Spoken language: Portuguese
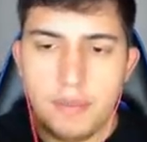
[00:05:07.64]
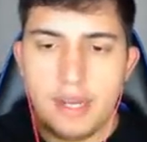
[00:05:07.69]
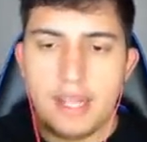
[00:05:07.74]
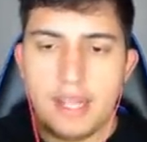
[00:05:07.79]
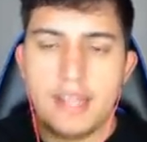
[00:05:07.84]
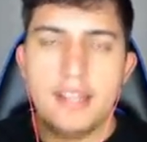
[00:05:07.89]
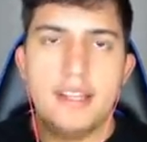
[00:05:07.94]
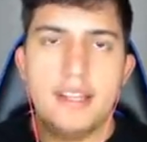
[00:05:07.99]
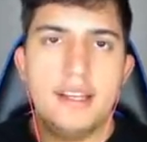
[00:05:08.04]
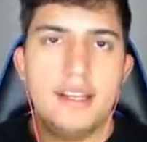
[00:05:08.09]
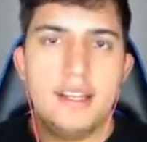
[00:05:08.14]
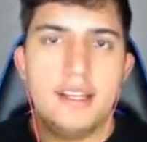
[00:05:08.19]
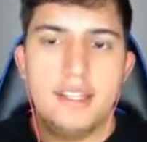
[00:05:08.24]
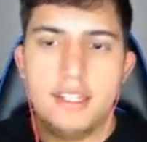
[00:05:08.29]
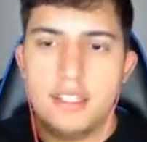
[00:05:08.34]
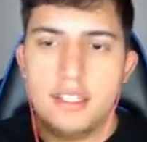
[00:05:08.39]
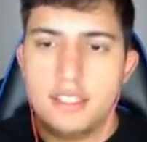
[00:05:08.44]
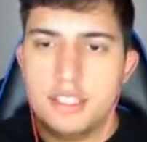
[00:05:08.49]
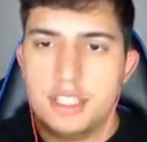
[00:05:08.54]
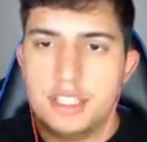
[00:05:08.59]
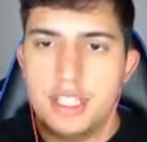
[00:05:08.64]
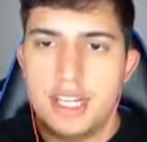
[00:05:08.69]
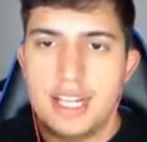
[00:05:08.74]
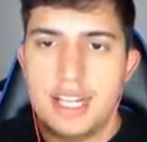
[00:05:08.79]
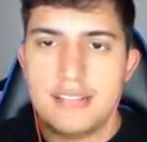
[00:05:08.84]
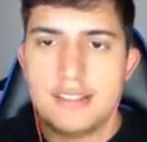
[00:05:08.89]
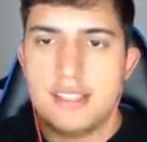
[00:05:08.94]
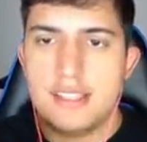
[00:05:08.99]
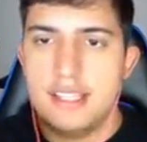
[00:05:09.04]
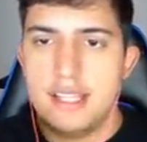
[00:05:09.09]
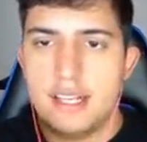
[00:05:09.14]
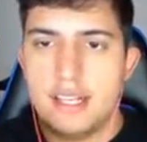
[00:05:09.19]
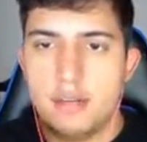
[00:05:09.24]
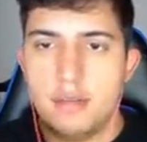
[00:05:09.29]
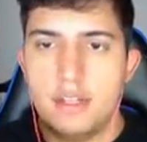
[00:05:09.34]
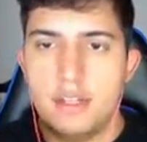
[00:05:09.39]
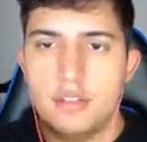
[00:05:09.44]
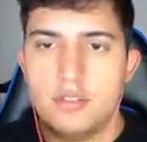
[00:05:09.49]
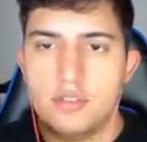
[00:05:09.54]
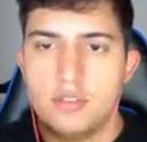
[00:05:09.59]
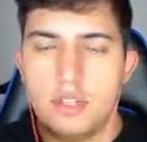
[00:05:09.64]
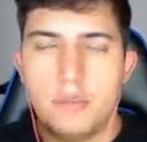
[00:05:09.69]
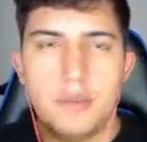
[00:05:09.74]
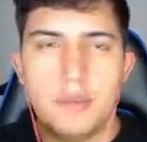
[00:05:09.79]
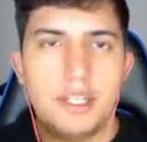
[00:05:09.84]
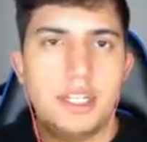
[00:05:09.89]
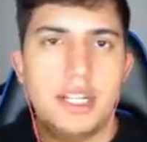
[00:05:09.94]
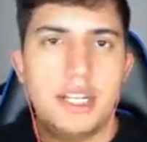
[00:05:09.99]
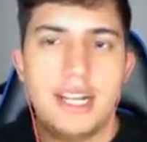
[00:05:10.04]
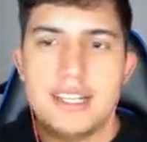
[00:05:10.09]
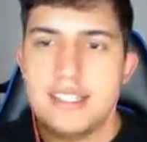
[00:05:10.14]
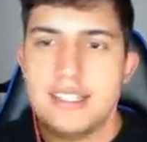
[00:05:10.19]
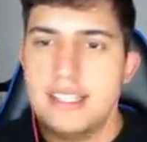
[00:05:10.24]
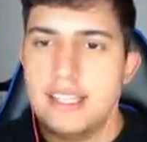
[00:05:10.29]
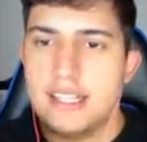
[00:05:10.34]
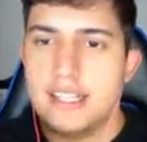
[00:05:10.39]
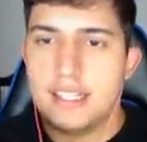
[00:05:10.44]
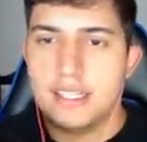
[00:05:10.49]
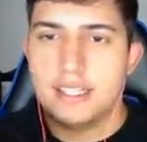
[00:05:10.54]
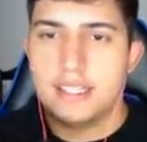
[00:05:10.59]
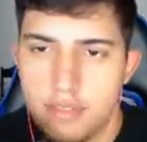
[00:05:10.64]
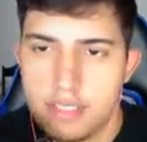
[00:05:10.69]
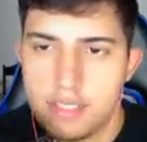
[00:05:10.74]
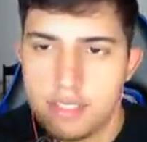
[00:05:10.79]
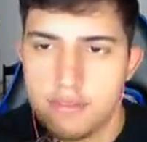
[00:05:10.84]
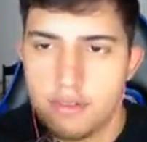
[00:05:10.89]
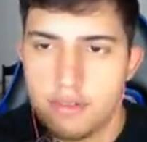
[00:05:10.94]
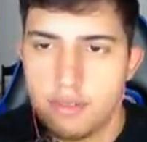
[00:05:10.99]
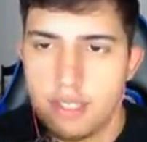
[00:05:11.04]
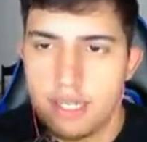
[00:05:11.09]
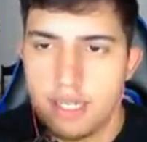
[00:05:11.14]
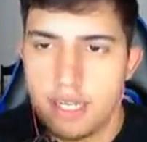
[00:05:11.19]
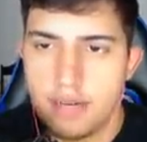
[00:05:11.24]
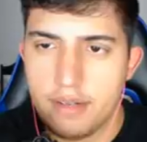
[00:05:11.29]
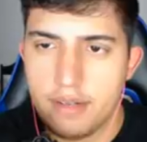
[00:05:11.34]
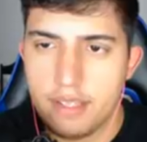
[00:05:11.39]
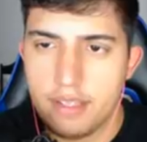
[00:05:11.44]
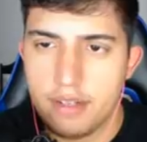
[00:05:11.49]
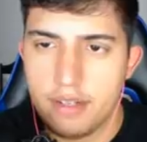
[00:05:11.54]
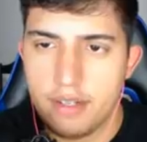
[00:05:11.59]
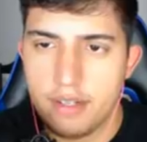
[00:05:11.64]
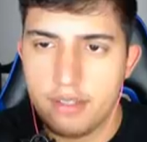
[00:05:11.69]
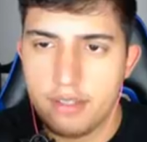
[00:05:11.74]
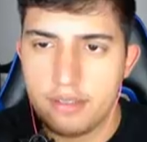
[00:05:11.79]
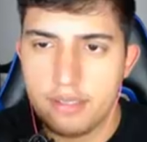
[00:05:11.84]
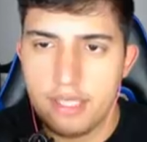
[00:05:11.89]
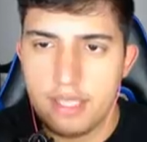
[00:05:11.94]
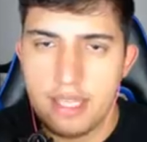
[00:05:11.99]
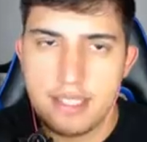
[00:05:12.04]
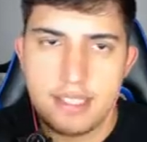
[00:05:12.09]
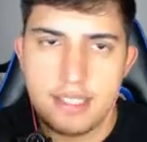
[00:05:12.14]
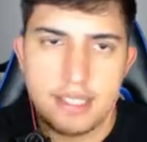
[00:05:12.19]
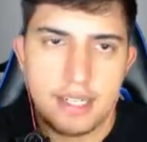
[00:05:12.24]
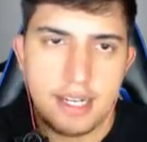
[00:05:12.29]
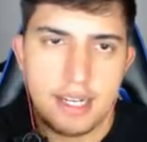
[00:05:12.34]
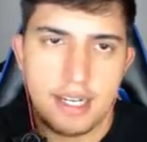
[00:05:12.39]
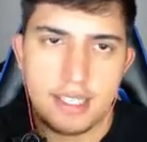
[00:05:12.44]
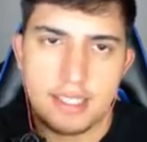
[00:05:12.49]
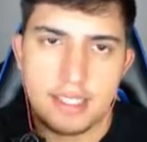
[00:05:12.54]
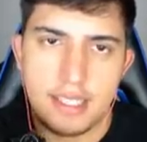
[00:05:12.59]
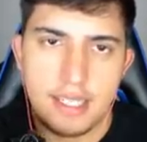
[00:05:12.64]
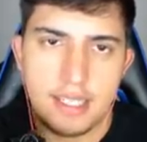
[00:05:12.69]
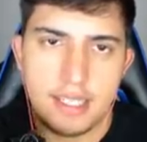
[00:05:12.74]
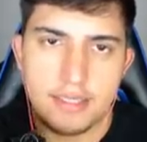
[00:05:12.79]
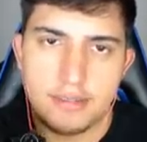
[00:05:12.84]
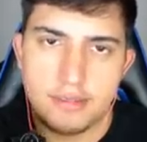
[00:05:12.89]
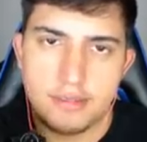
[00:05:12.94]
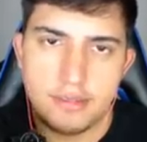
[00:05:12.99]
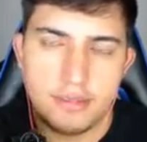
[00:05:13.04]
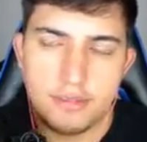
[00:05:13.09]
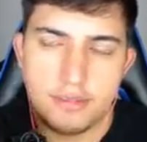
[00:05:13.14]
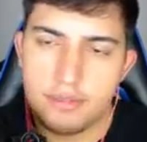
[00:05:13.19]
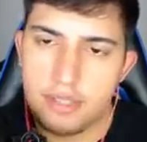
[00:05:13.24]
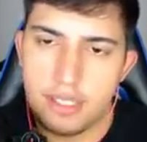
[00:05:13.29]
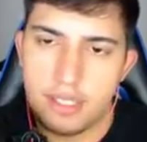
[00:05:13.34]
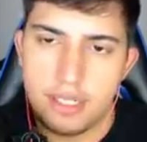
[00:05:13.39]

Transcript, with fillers: pra tirar a zica, mano. Só pra tirar a zica. Vamos ver se vem um legal aqui, ó. 10k, tá? Não foi